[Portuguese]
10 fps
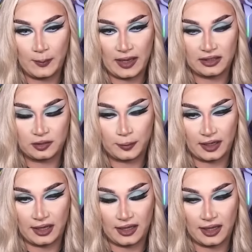a pallet
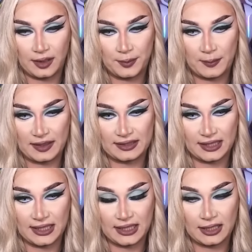pra, pra bater
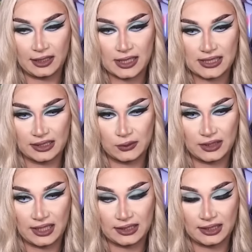e ela tentou
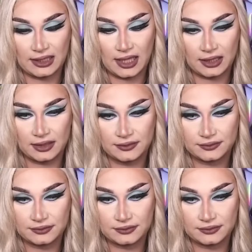dar a lanternada.